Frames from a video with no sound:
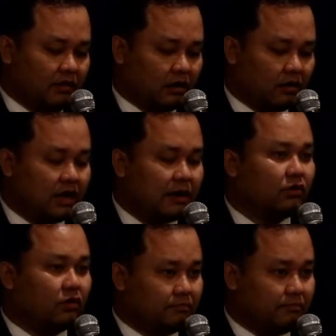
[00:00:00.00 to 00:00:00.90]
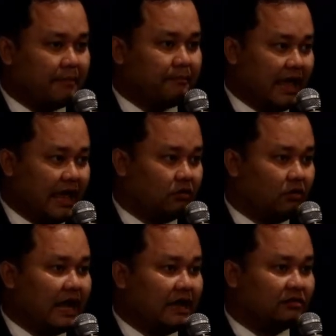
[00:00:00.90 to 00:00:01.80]
แต่ก็กำหนดแบบแผนข
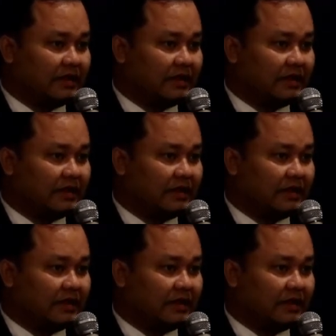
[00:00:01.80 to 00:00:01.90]
องการ